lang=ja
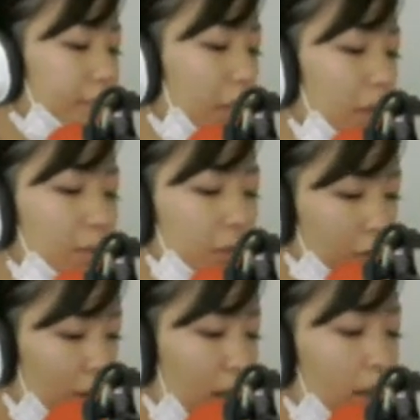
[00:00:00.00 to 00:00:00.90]
えー、場
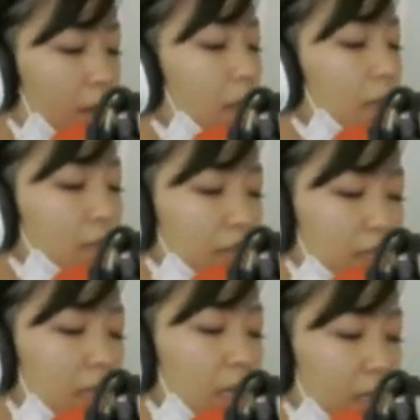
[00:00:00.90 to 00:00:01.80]
所は
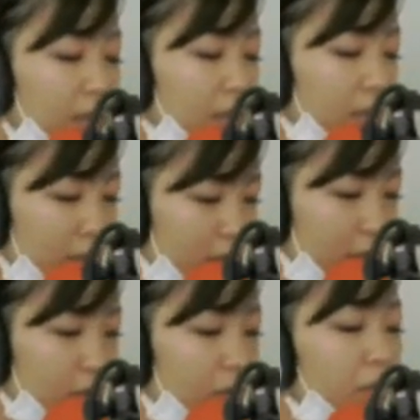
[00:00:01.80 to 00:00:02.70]
JSS
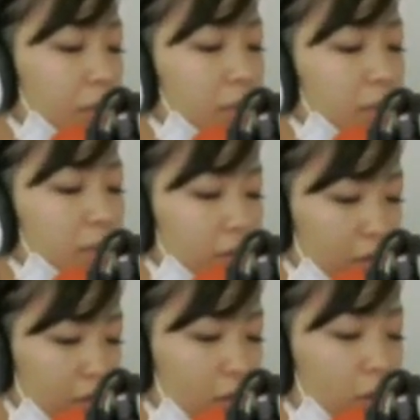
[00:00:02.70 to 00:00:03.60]

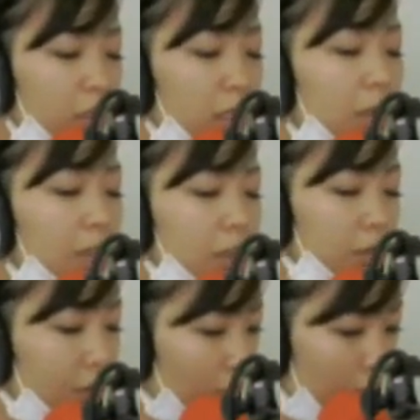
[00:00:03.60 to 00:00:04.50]
スイミングスクール沖縄
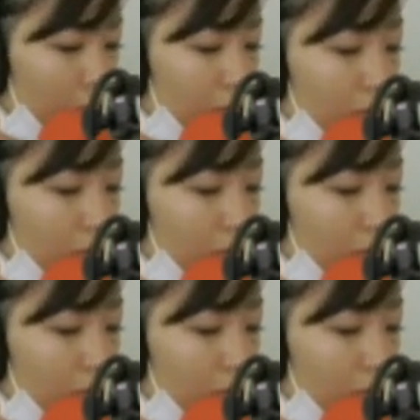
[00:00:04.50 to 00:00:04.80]
中央